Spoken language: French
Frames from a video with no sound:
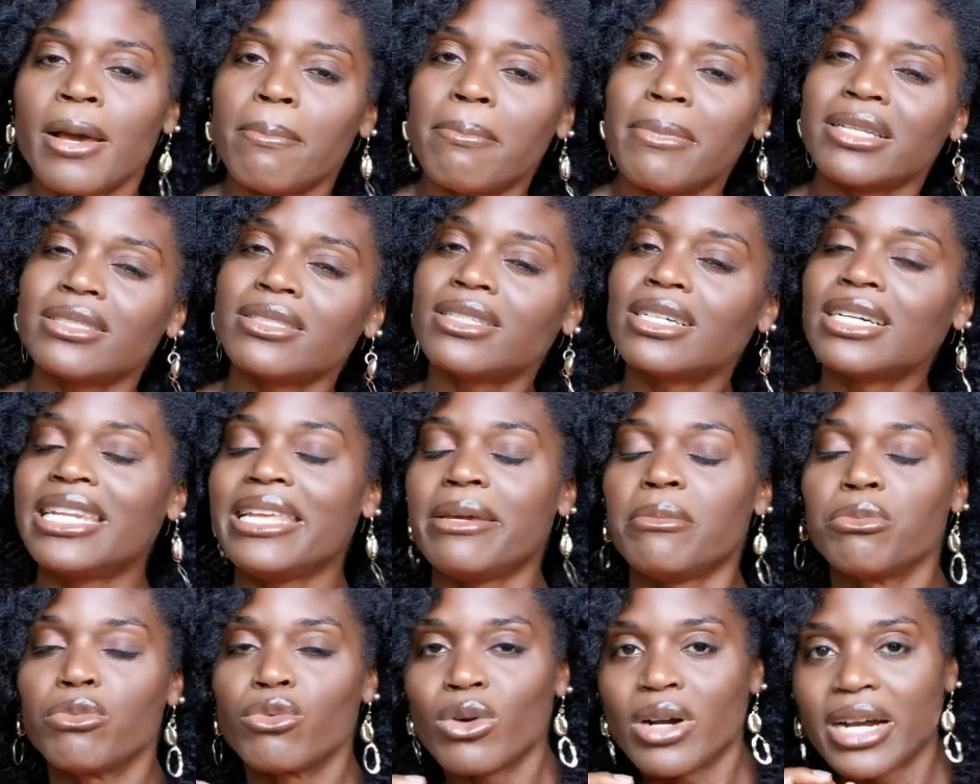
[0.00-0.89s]
Maintenant, les
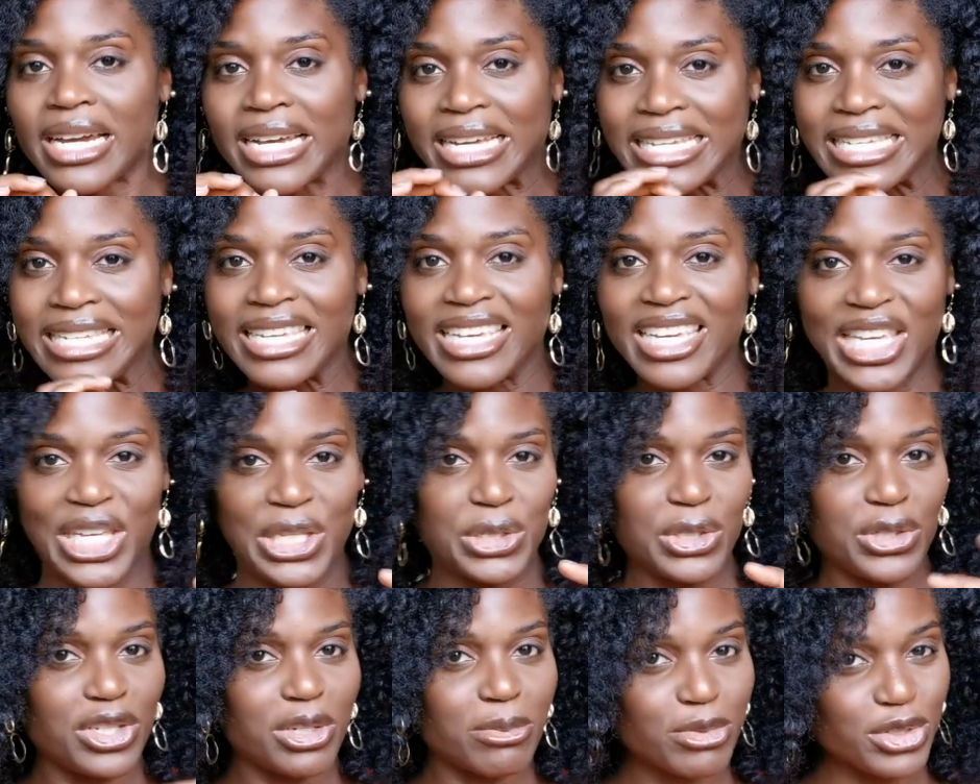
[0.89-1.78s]
moyens qui
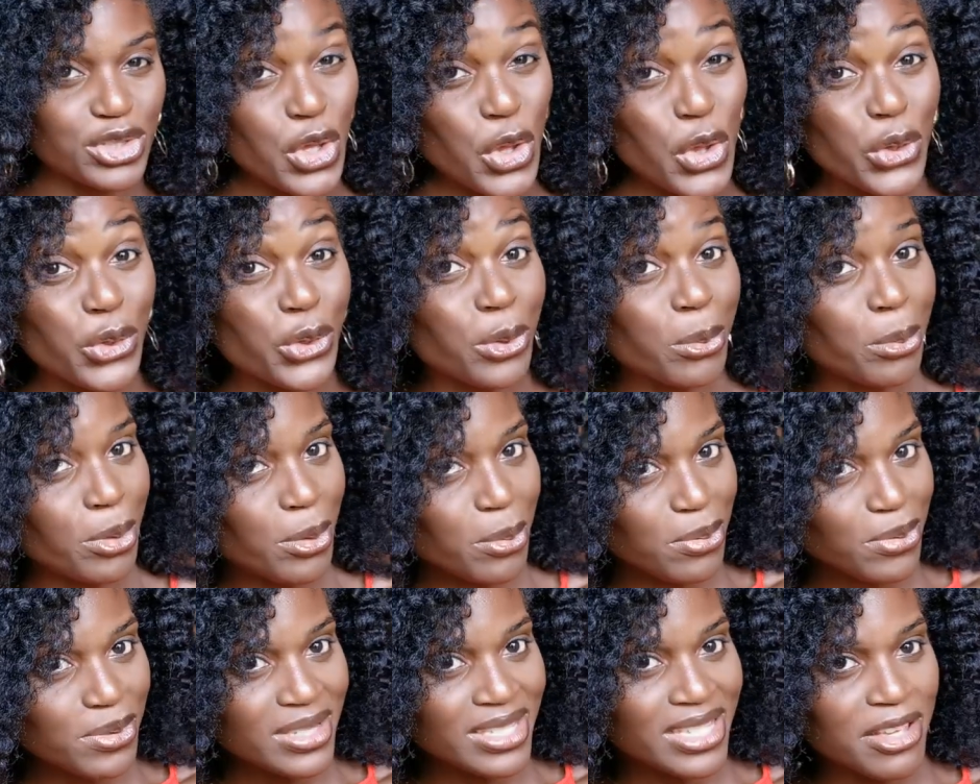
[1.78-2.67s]
te demandent un peu
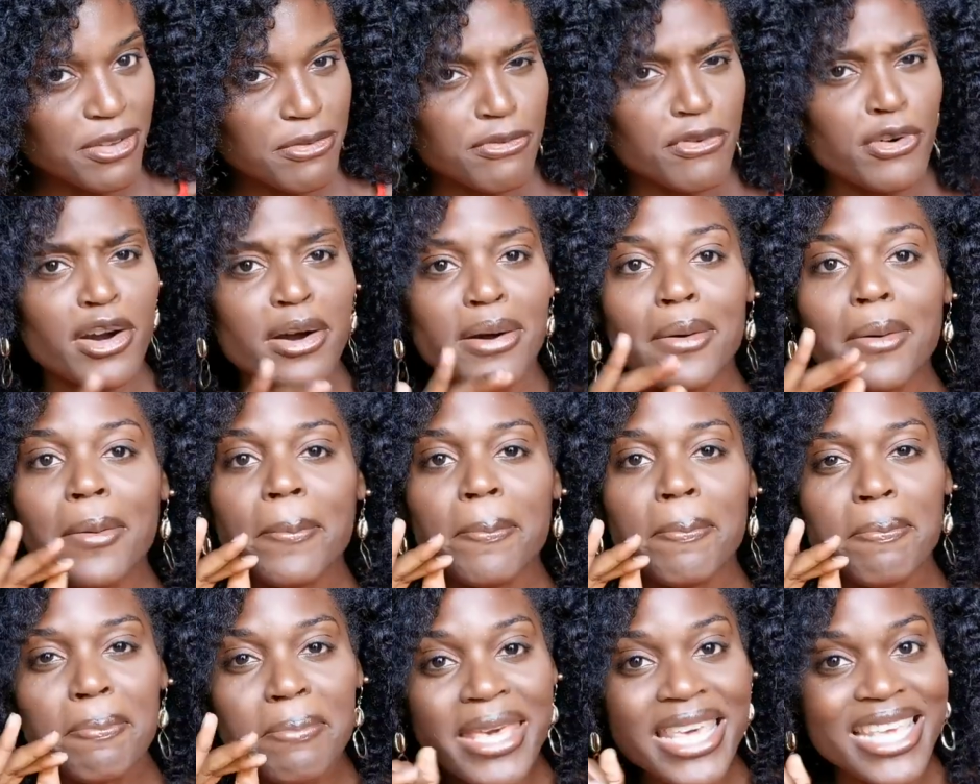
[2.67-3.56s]
plus d'effort,
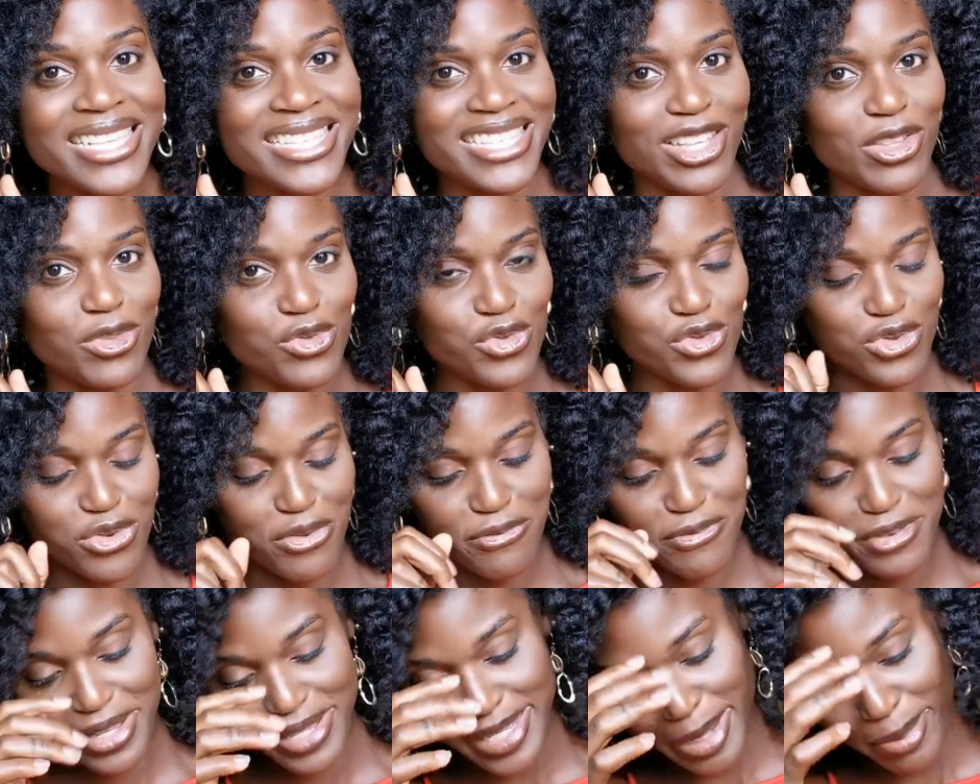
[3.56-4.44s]
mais c'est toujours
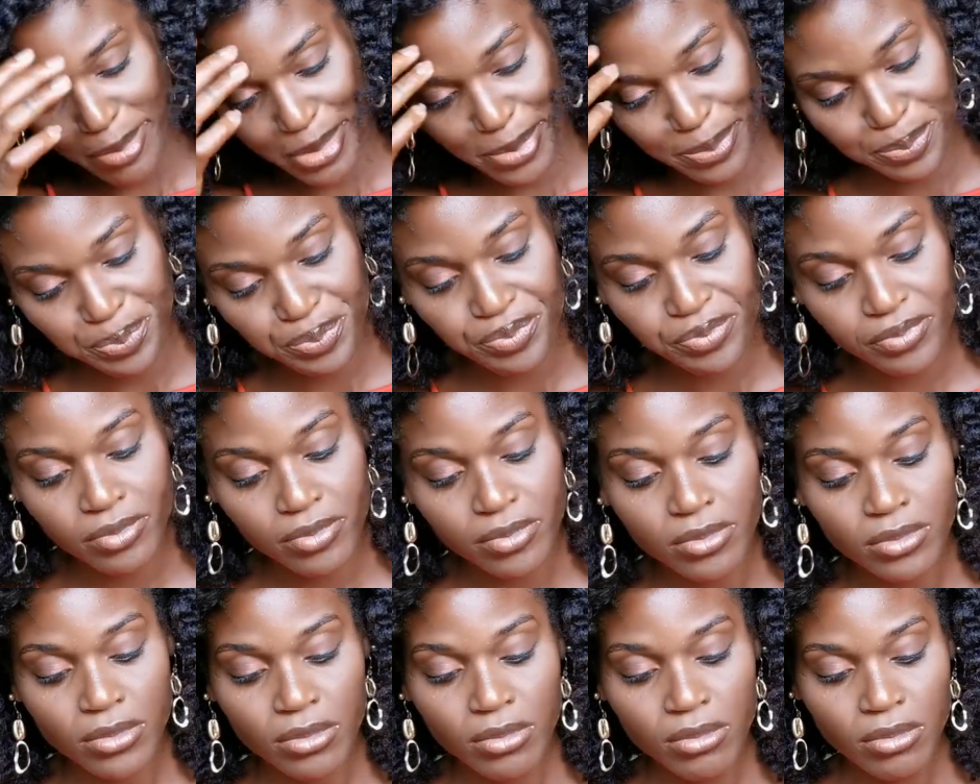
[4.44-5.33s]
faisable.
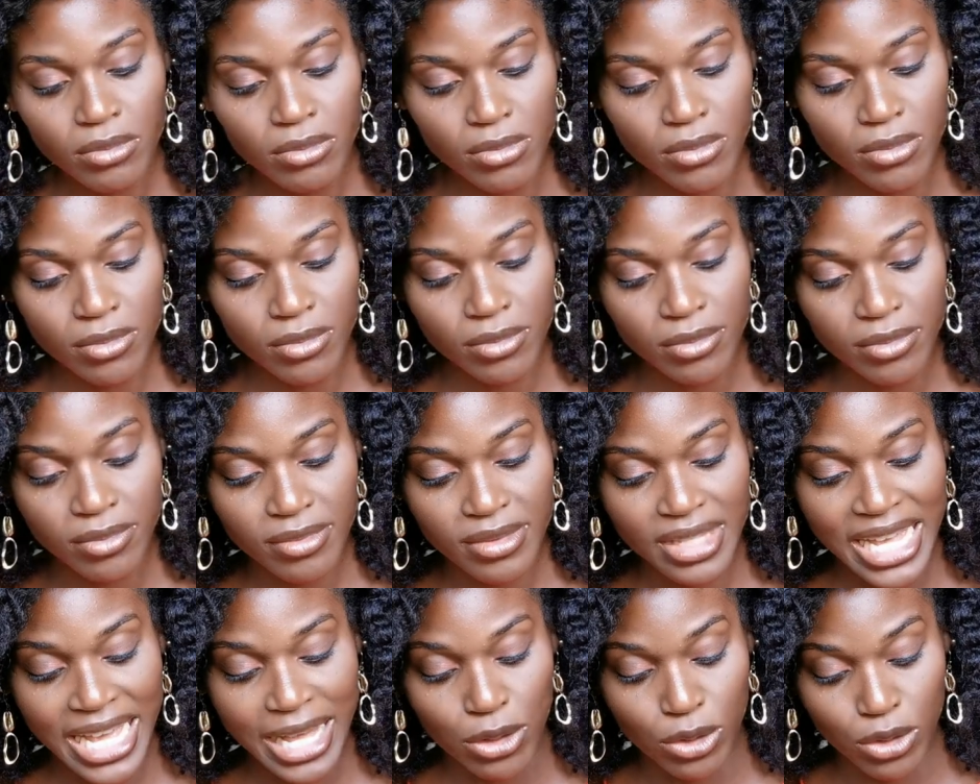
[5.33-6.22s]

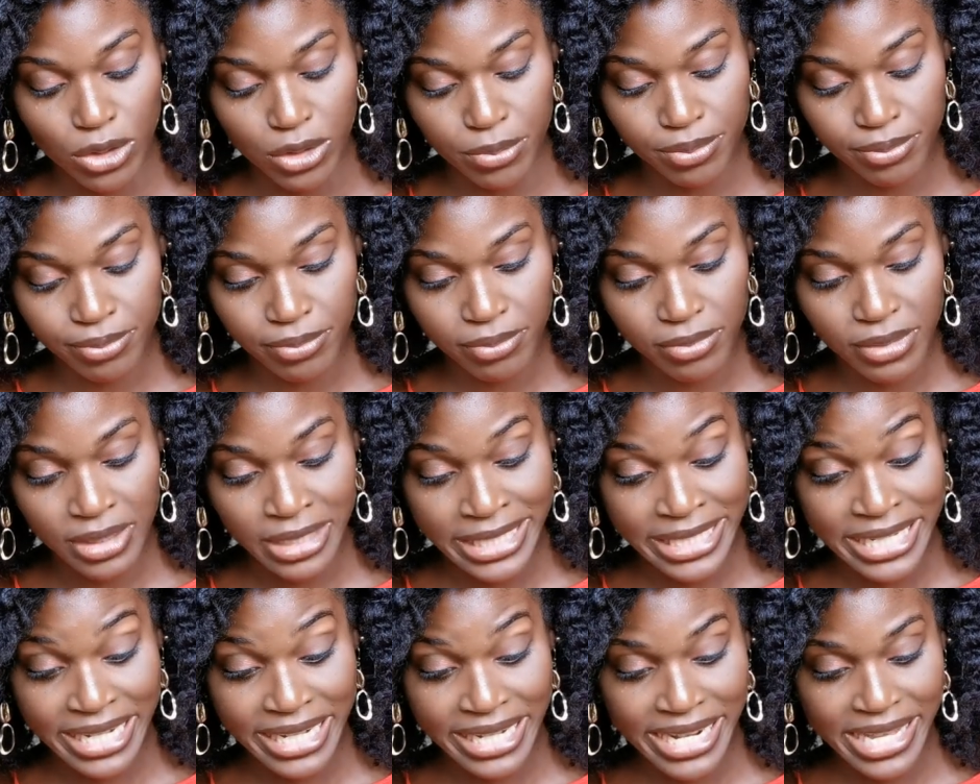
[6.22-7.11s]
Alors,
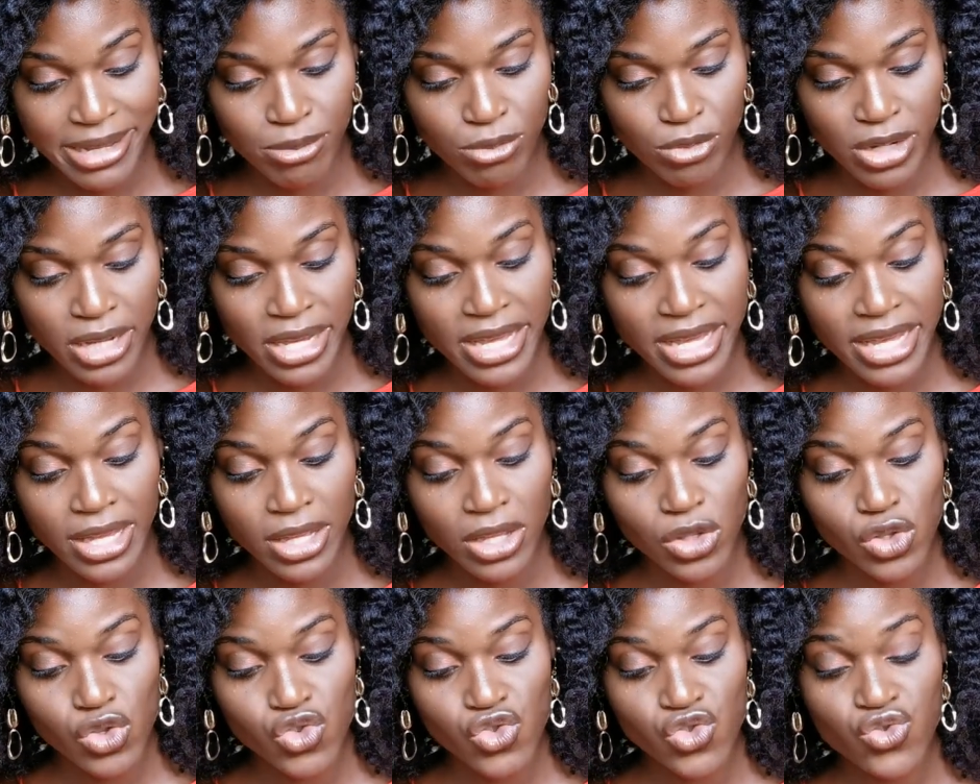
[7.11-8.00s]
dans les moyens,
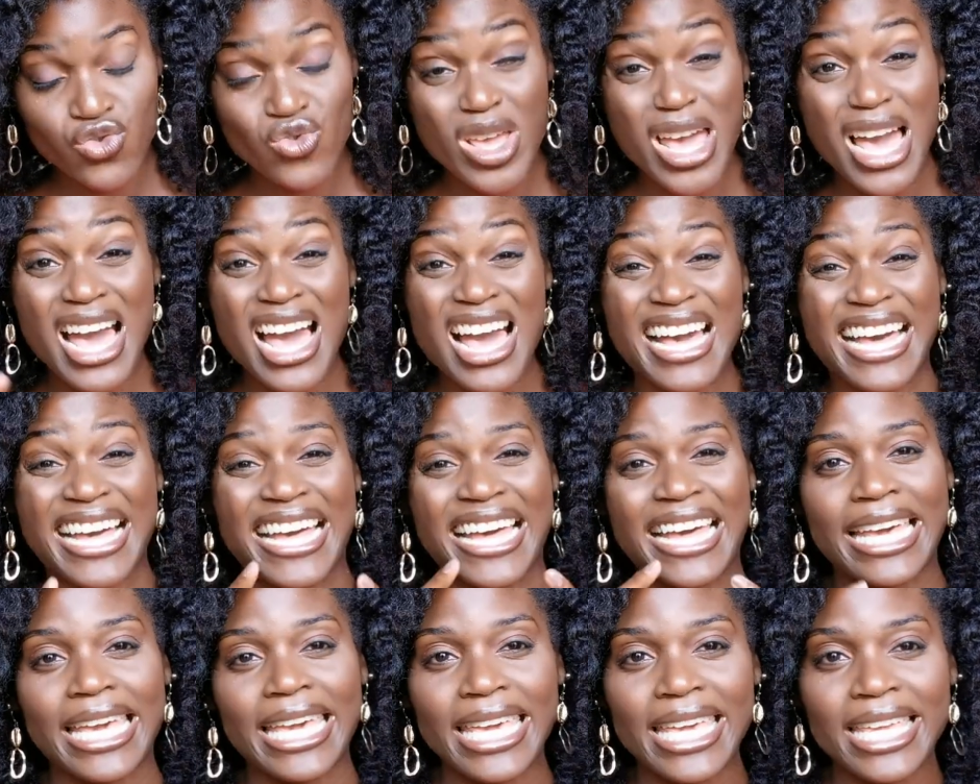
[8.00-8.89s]
tu as
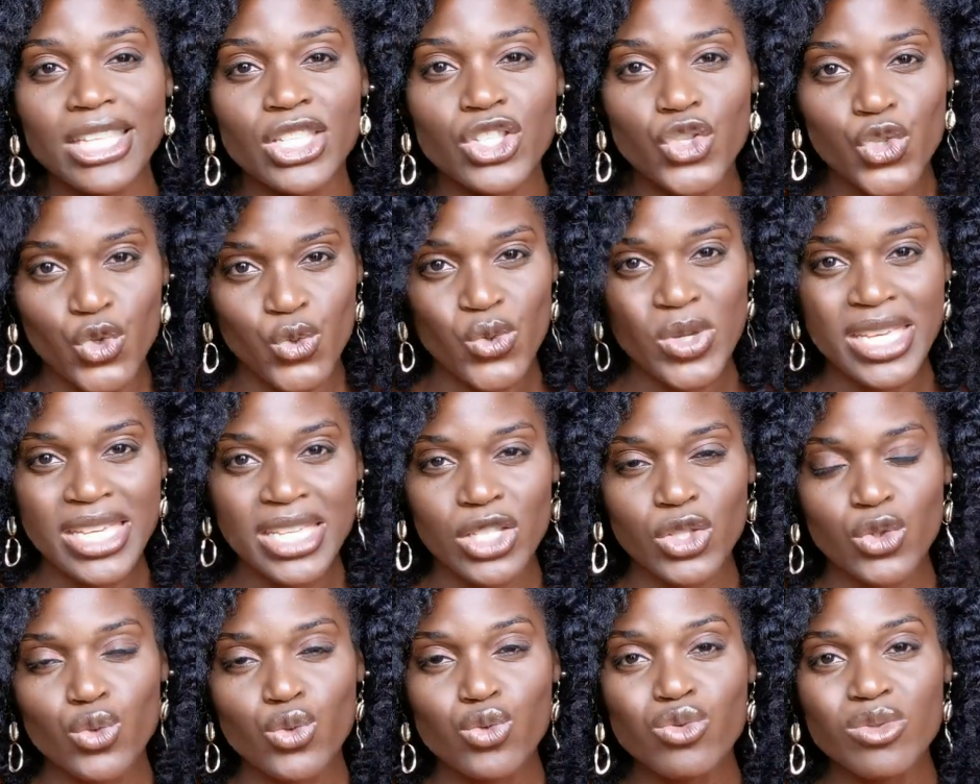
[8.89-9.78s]
réduit
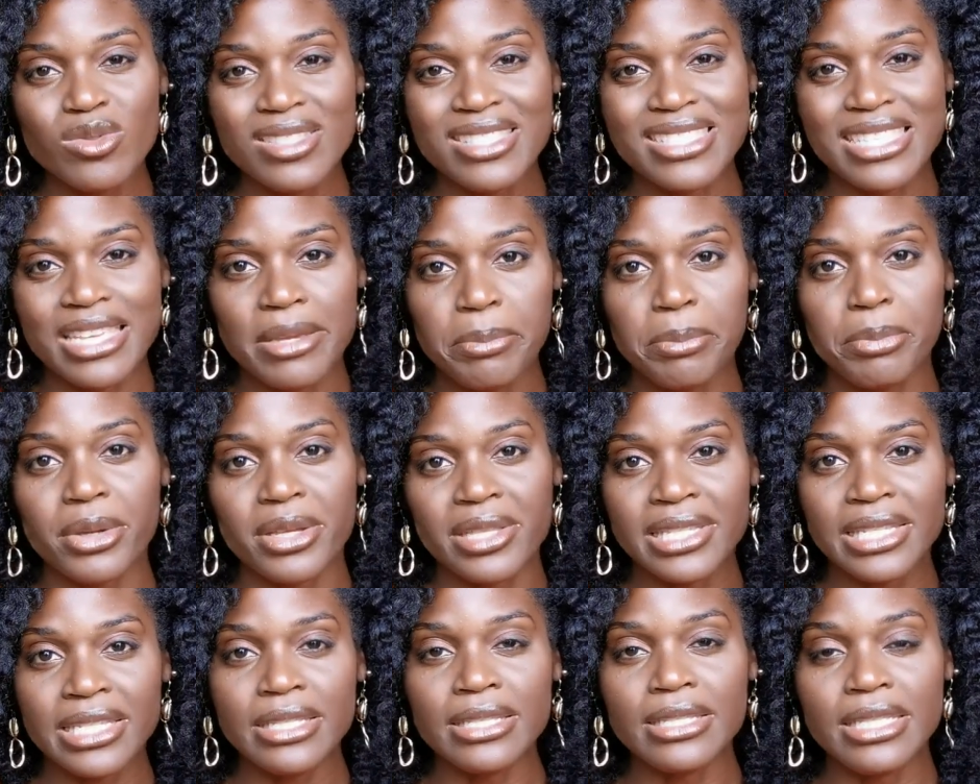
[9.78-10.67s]
toutes tes
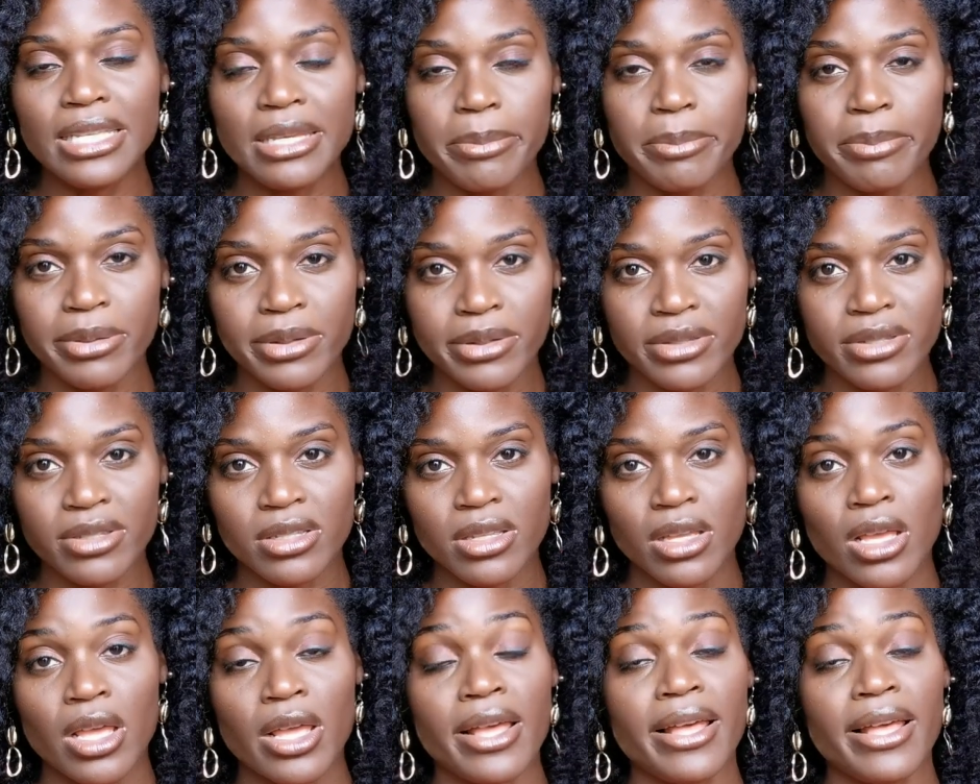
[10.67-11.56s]
petites dépenses.